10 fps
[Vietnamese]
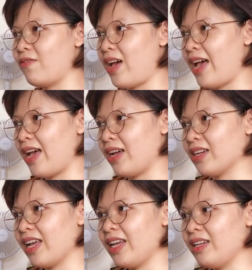Và
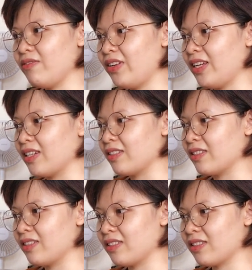cái việc
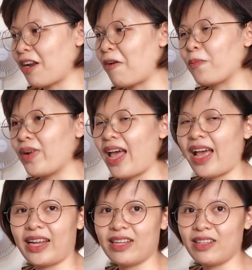đọc
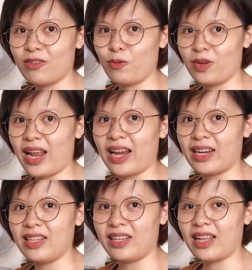lại cái cuốn
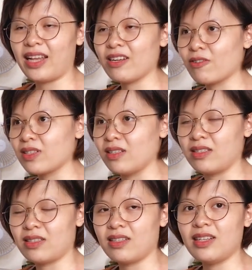này để nhìn thấy con đường
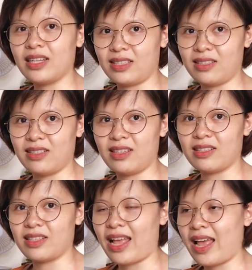lịch sử ngày xưa
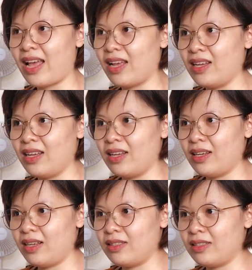người ta
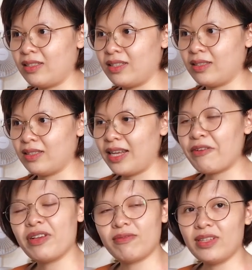
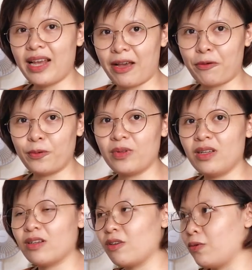giao dịch với nhau,
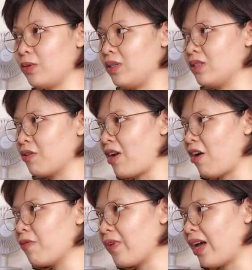rồi sau
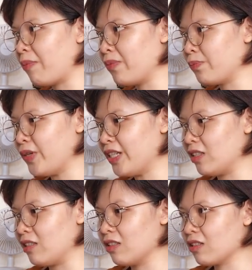đó và
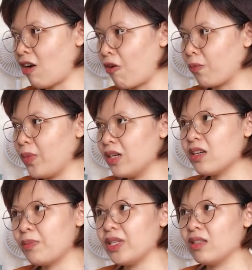mình còn mở
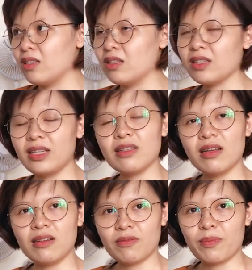ra mình những kiến
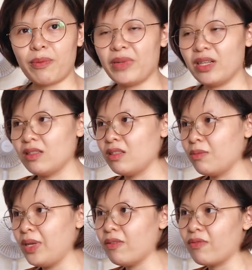thức mà mình chưa
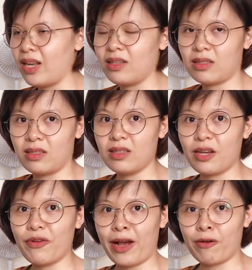biết về lịch sử
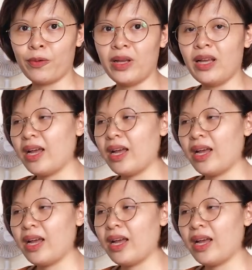châu Âu,